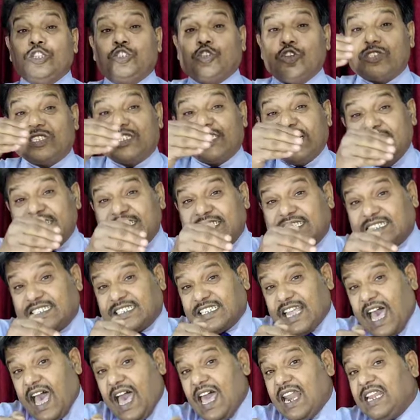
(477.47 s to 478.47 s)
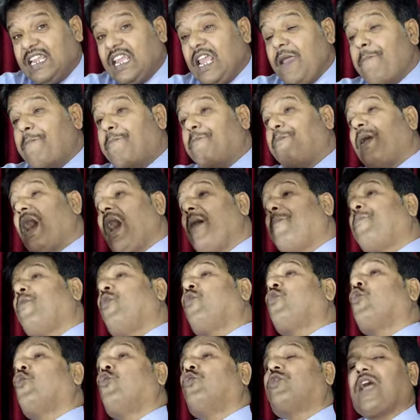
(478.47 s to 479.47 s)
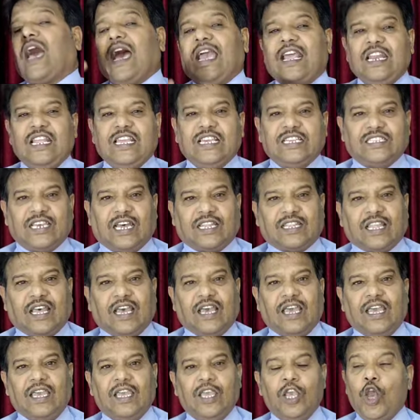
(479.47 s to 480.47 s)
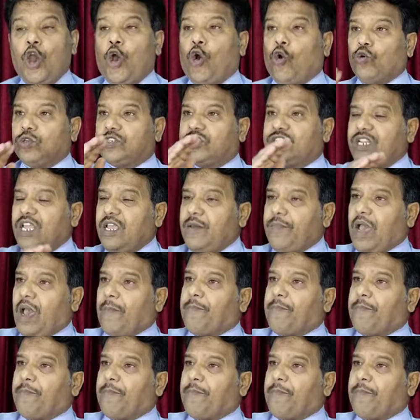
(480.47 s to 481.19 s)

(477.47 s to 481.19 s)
जो संसार के पापों को उठाए लिए जाता है उसने